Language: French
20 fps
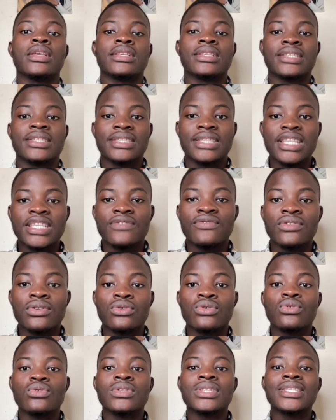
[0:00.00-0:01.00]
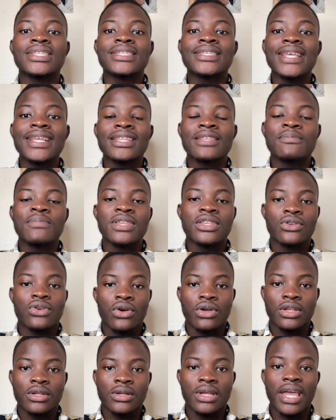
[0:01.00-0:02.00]
6,7
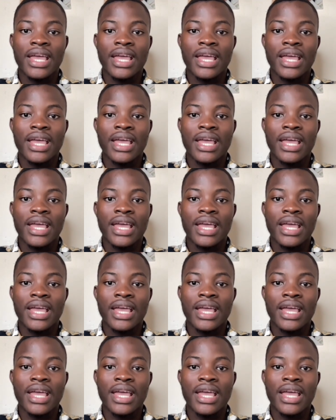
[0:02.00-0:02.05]
bitcoins.